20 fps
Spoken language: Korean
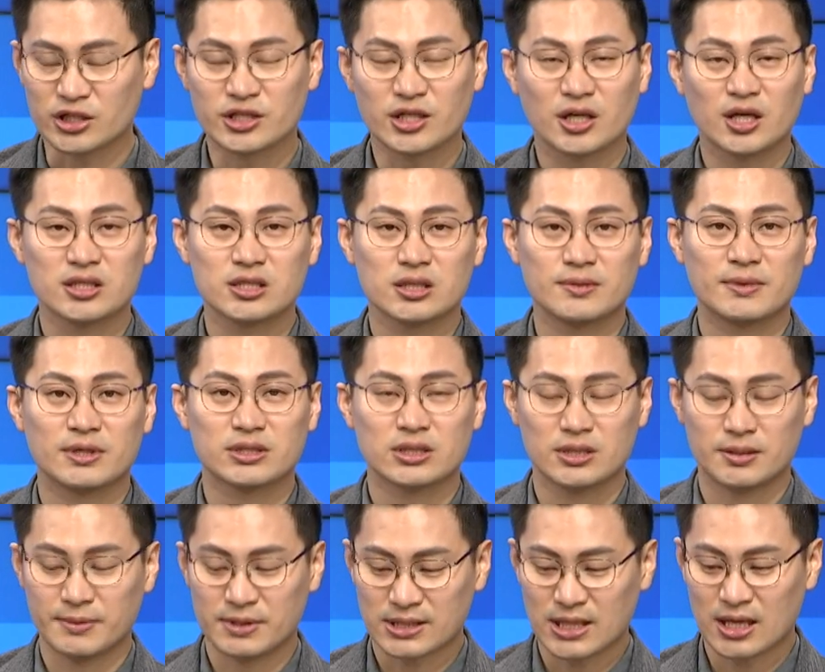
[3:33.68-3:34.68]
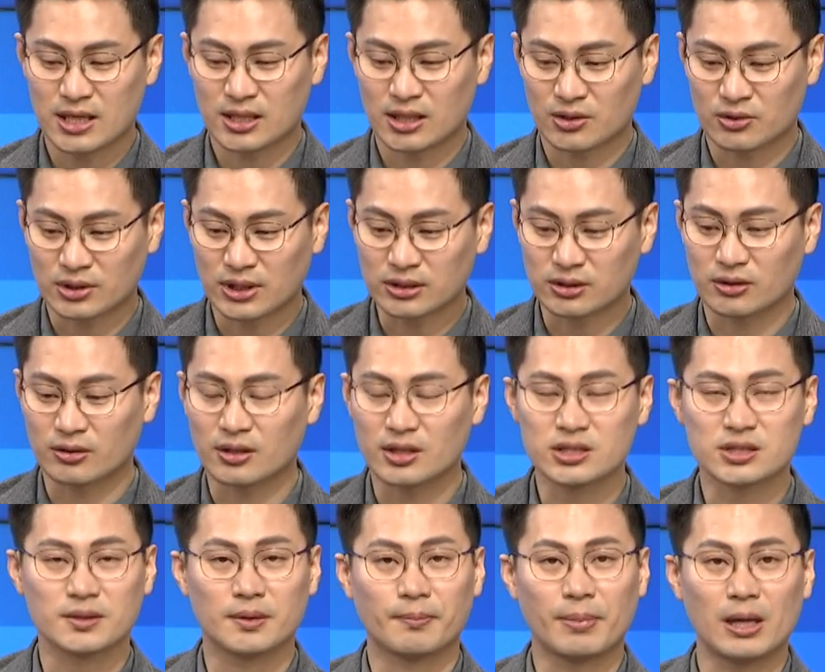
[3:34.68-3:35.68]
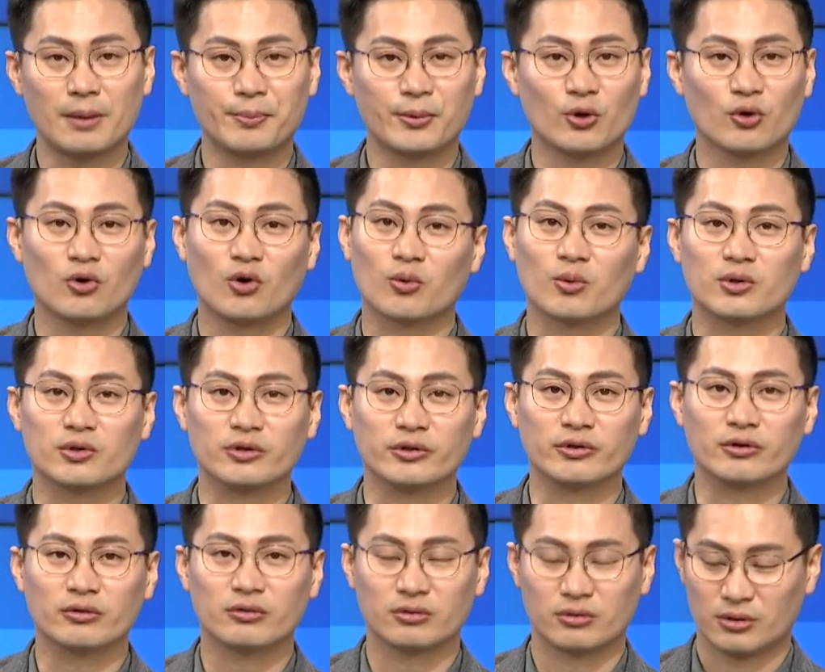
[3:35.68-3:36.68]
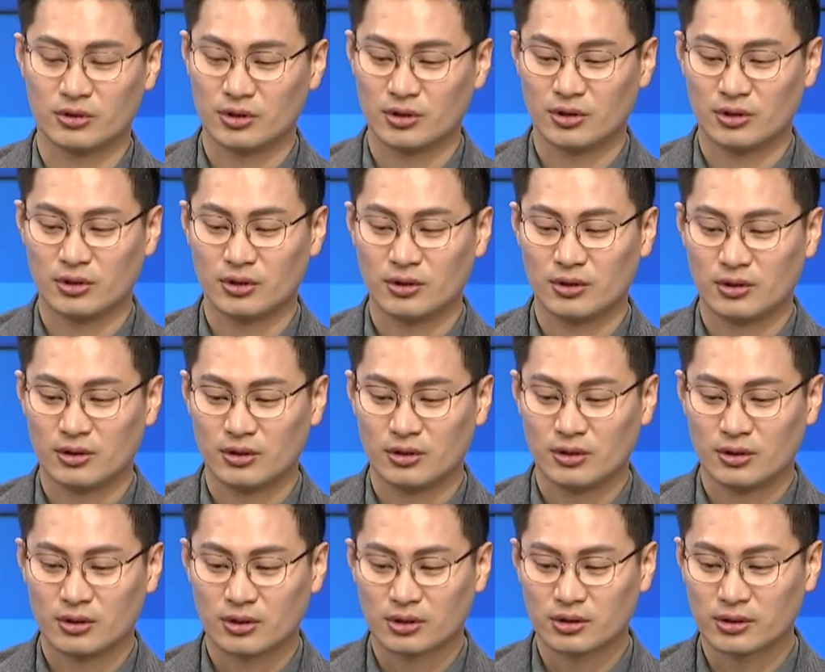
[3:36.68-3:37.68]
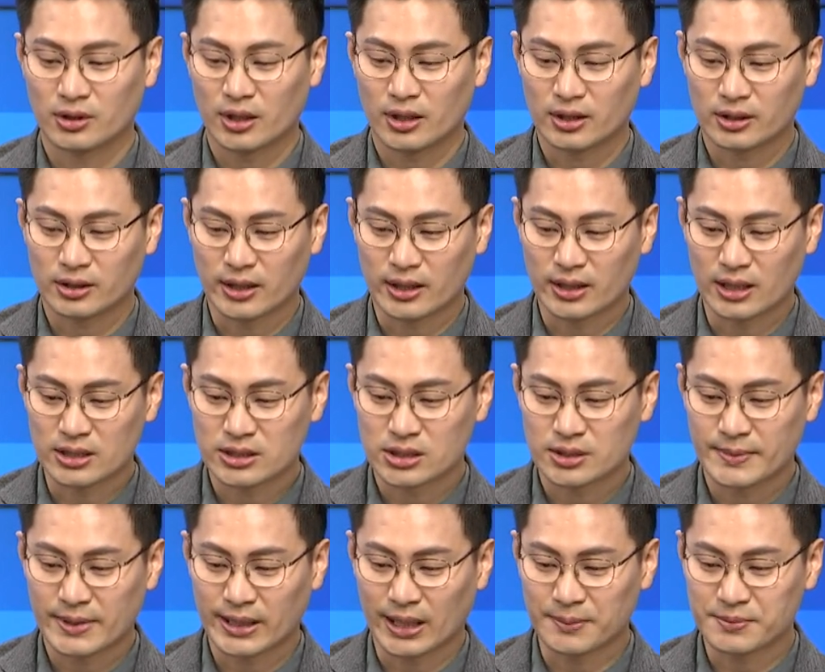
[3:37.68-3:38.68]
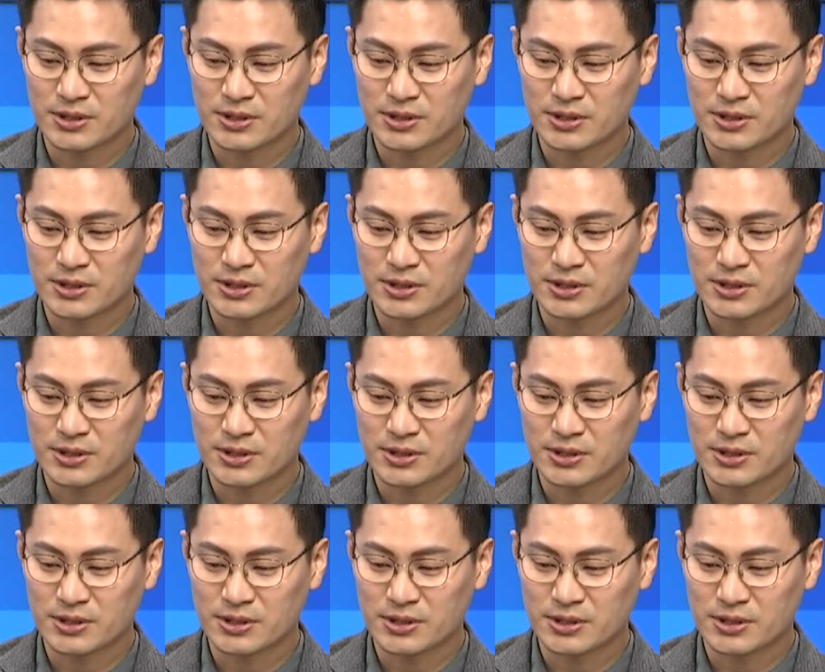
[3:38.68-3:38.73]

시작하자마자 이미 상한가로 딱 들어가 있으면 팔 필요가 없거든요. 예. 예. 근데 내일 아침에 갭